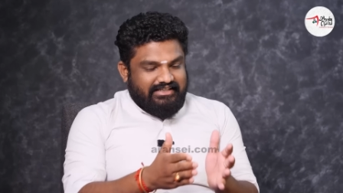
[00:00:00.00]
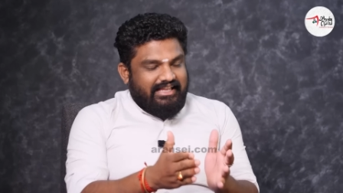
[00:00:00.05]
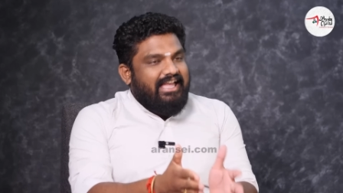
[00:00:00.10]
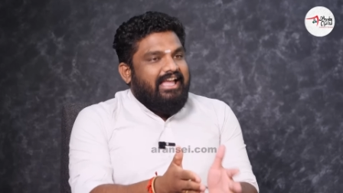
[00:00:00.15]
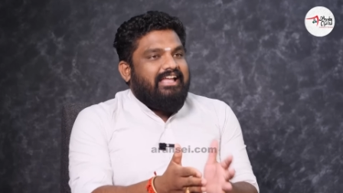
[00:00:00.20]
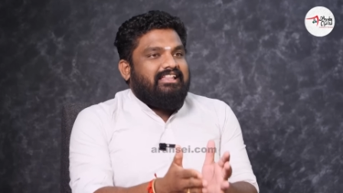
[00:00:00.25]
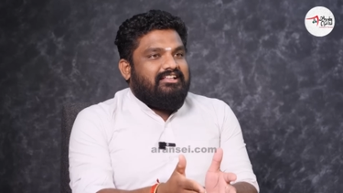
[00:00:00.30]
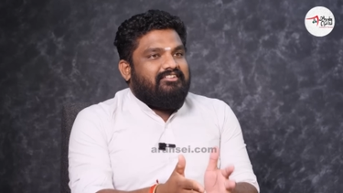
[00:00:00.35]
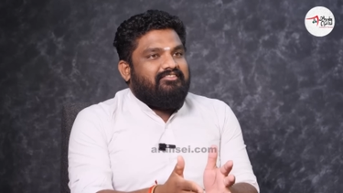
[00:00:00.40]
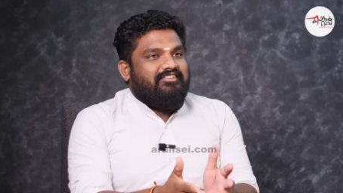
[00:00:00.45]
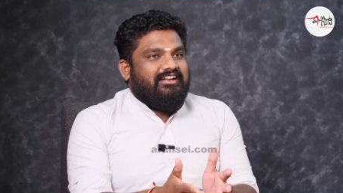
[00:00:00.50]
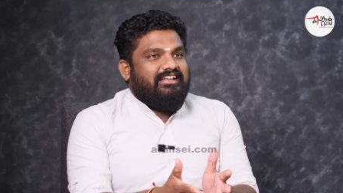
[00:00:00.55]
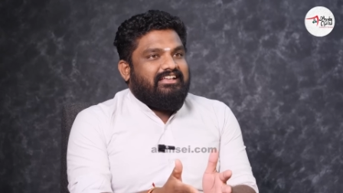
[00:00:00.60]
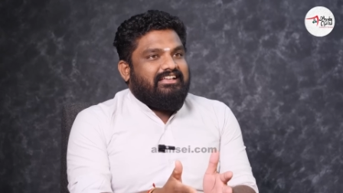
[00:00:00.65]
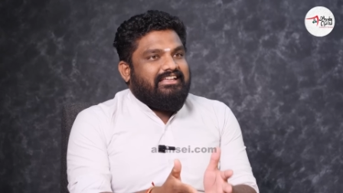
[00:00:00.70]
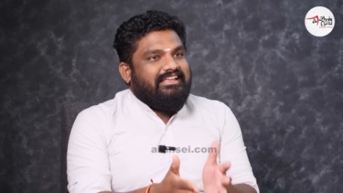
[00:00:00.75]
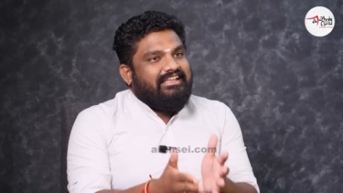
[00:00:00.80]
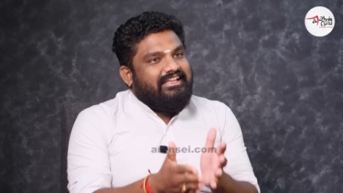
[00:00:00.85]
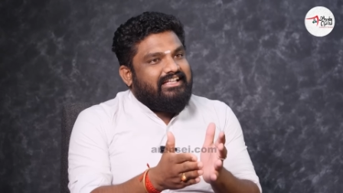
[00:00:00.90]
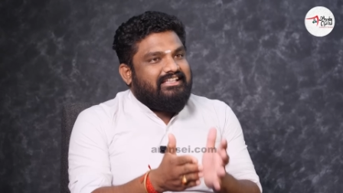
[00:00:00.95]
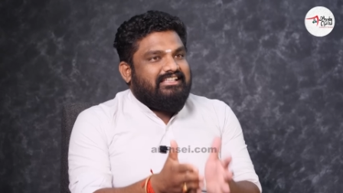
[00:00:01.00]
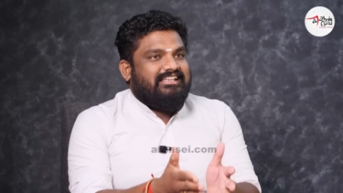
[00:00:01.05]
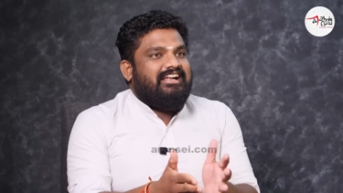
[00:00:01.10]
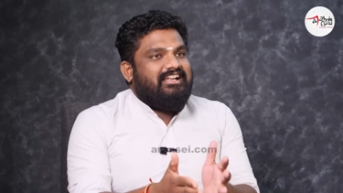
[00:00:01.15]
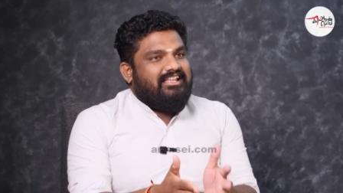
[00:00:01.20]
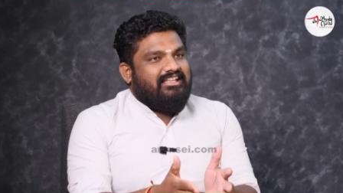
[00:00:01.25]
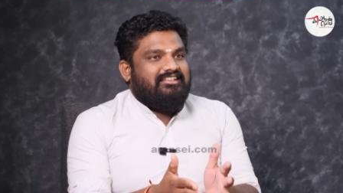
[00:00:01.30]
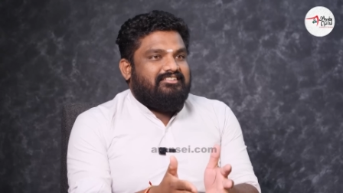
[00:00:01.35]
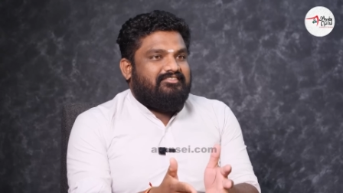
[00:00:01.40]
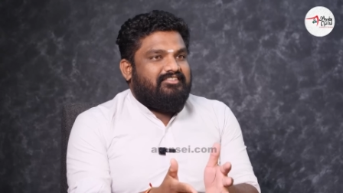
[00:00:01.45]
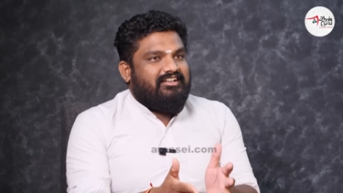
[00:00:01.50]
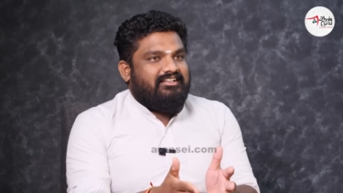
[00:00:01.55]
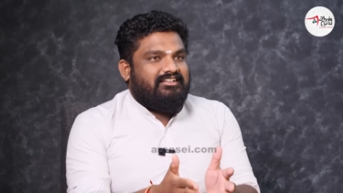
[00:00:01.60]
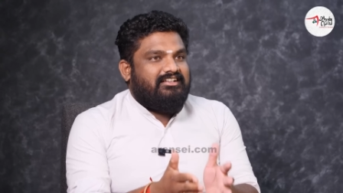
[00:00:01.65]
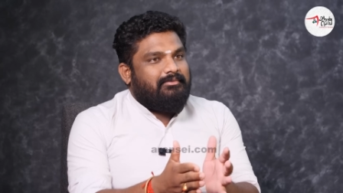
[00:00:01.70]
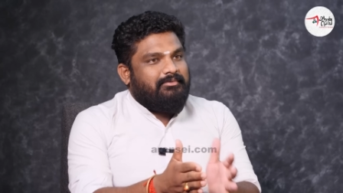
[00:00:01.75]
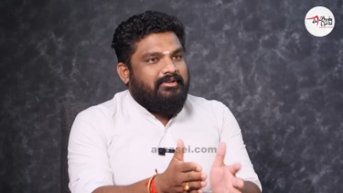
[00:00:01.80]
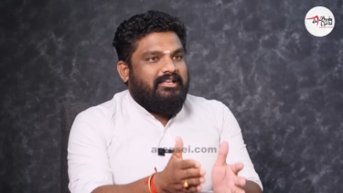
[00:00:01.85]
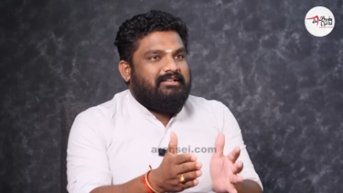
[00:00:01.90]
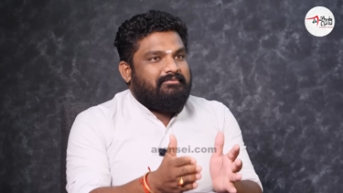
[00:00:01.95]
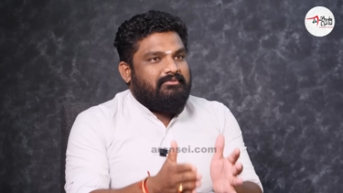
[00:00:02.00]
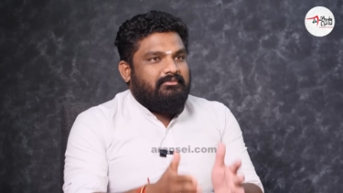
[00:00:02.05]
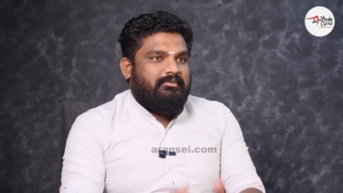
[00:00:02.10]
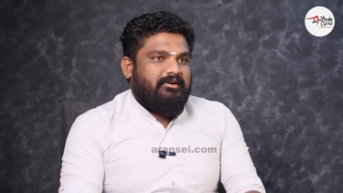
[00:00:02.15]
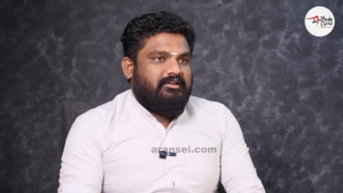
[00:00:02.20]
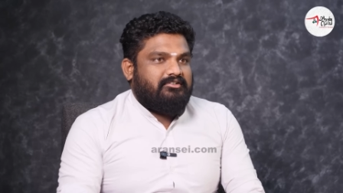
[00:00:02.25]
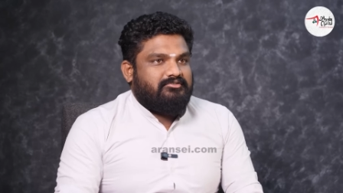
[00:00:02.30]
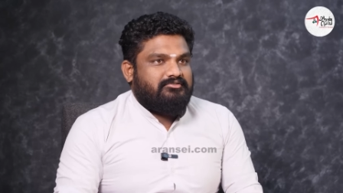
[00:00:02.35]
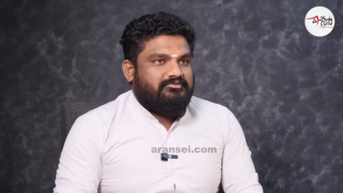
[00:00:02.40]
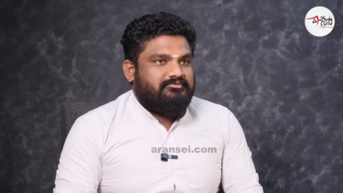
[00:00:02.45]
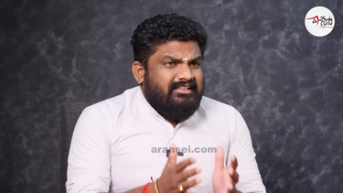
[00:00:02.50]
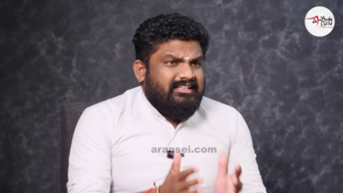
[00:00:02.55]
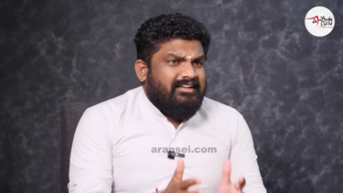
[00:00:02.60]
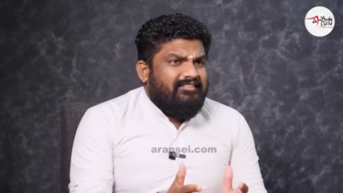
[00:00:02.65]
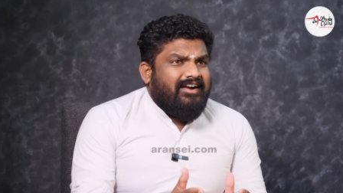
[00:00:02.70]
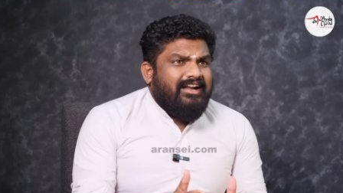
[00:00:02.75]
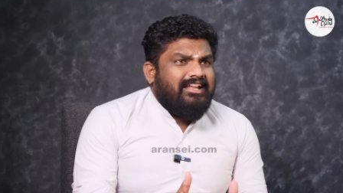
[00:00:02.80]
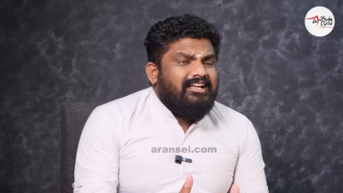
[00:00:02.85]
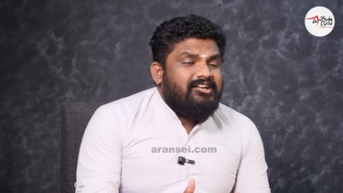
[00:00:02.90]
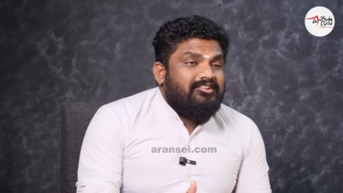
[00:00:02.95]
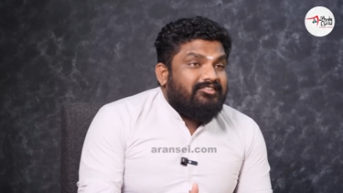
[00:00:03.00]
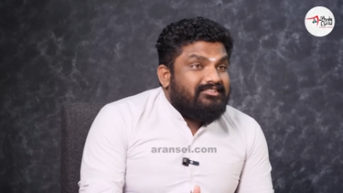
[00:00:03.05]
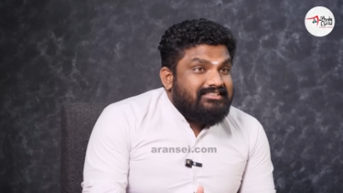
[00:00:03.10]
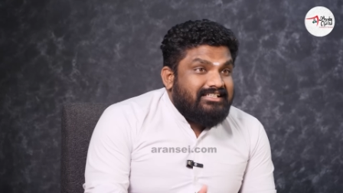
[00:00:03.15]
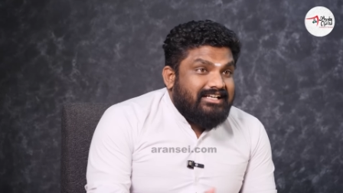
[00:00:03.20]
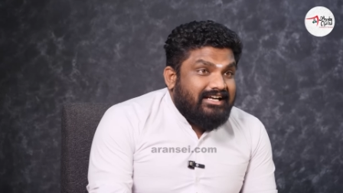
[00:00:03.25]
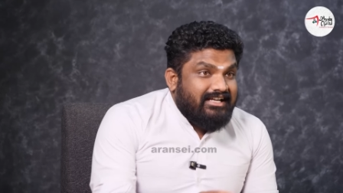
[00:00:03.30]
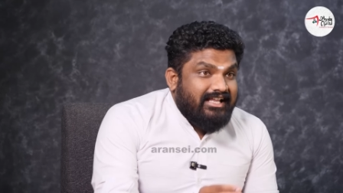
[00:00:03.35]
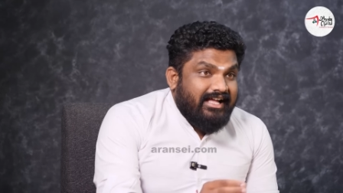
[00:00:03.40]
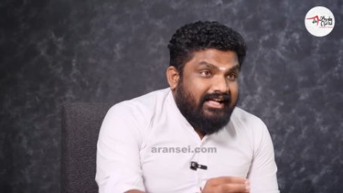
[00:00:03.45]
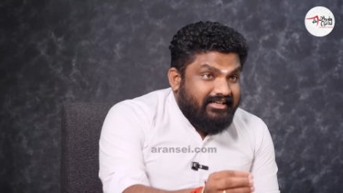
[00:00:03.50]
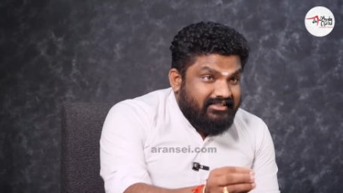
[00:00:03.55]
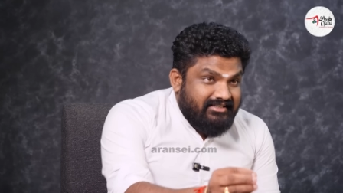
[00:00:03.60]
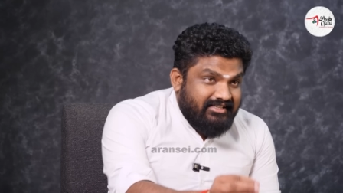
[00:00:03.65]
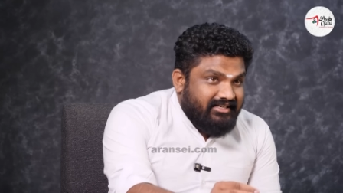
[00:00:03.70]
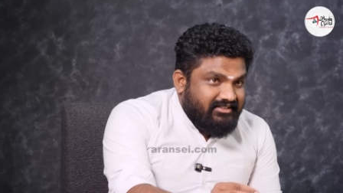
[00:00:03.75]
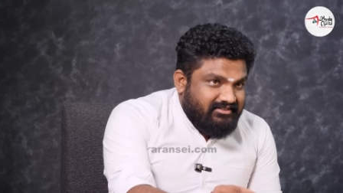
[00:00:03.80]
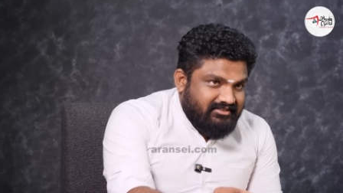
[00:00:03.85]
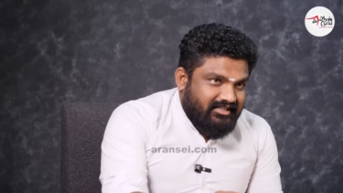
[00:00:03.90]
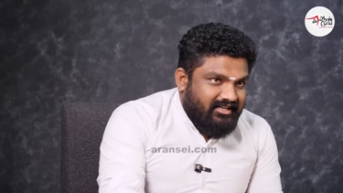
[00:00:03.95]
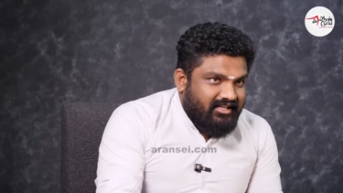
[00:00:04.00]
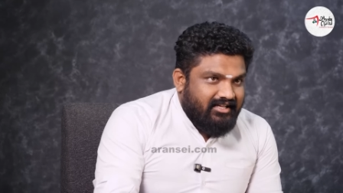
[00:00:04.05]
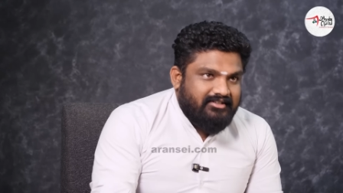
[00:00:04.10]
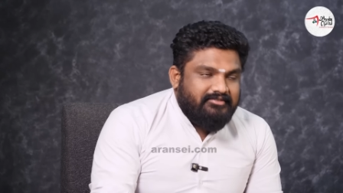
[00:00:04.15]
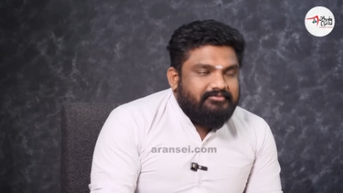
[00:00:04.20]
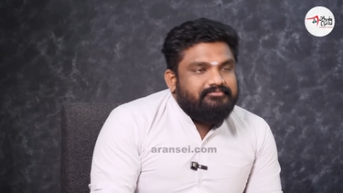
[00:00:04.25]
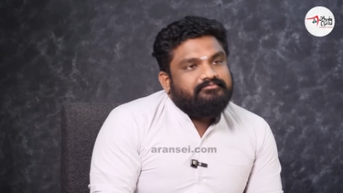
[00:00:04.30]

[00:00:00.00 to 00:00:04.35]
ஏன் இந்த வழக்கு எதனால் அந்த வழக்கு அப்படின்னு நம்ம பார்க்கணும் இந்த வழக்கு வந்து ரெண்டாயிரத்தி எட்டுல